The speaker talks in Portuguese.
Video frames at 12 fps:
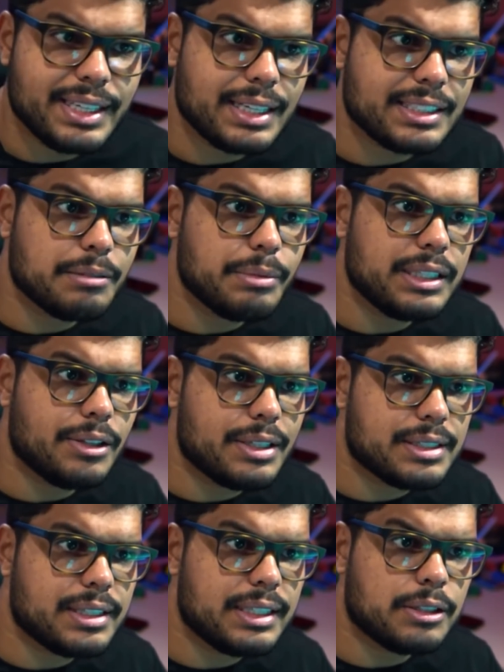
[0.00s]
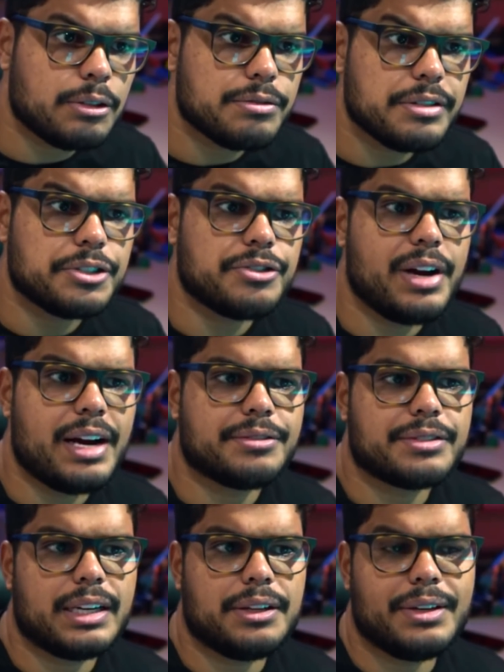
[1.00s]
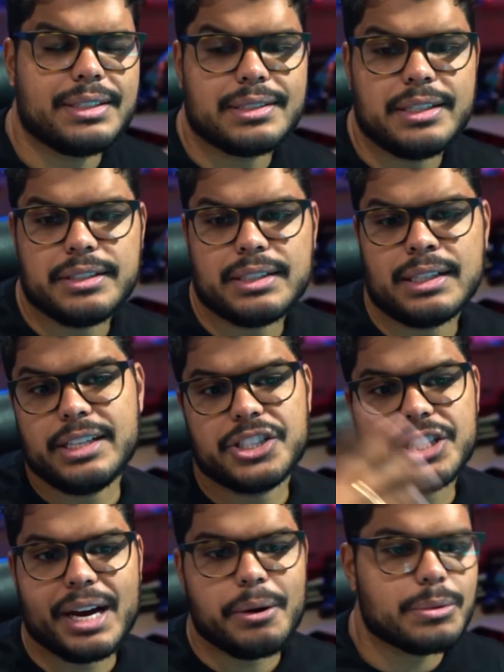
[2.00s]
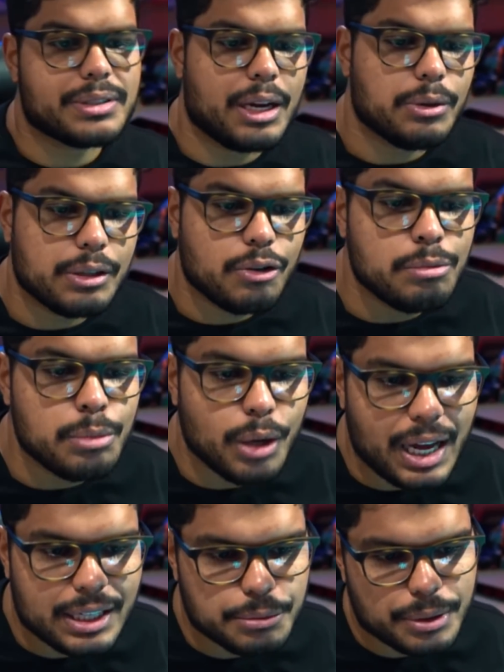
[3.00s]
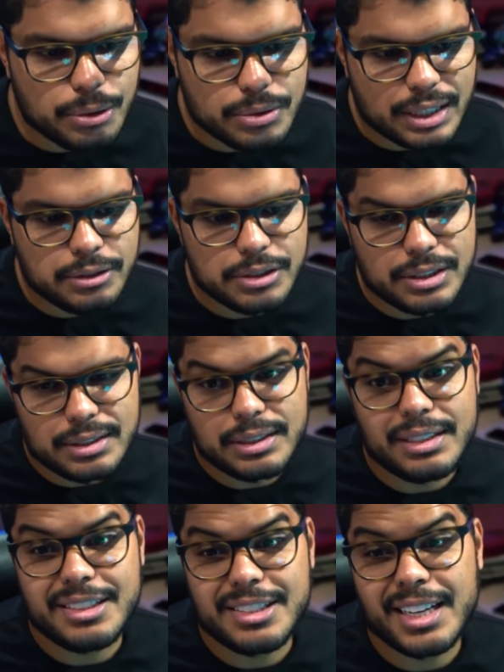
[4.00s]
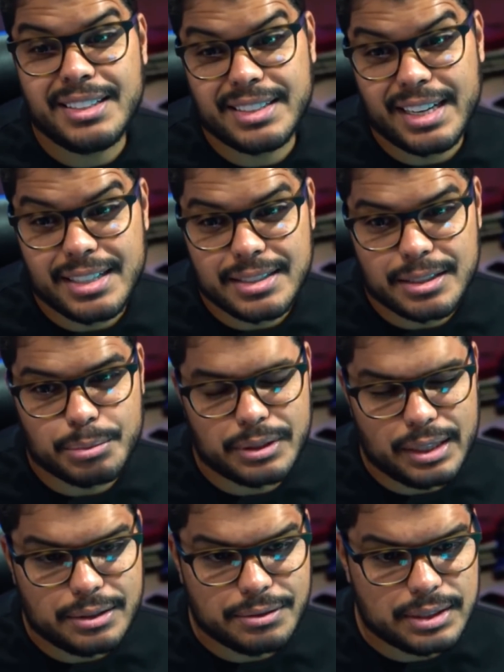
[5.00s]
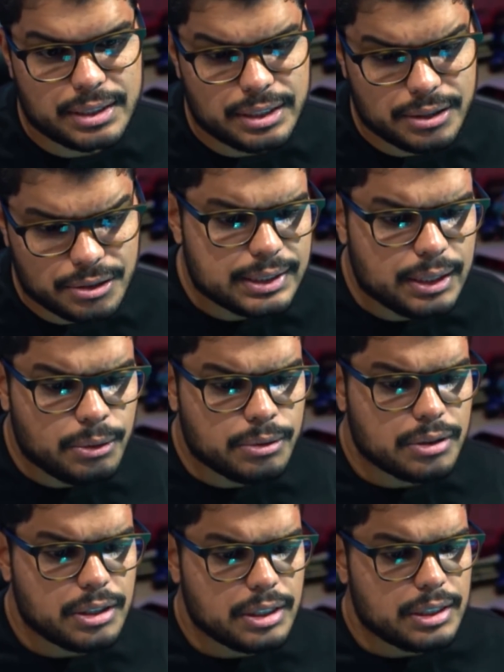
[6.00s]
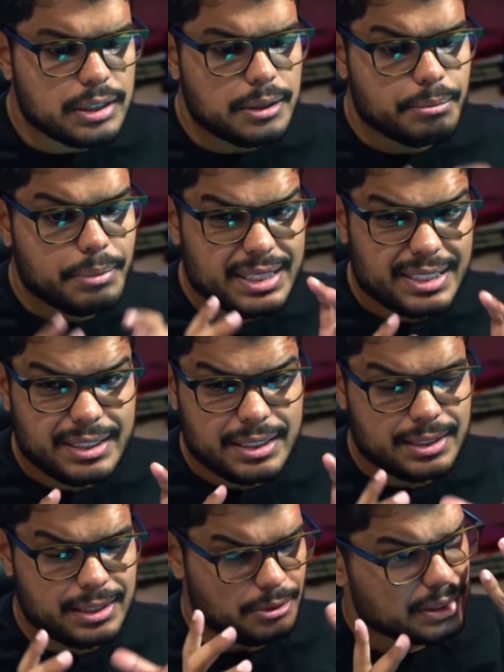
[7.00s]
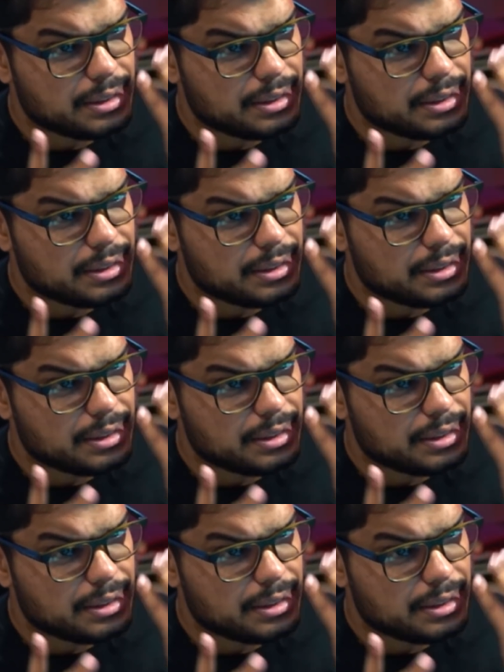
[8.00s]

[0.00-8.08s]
E ela também não aceita overdraft, ela não aceita deixar um saldo acumulado para usar no dia seguinte. Quem dera se pudesse fazer isso. Então, Preste atenção.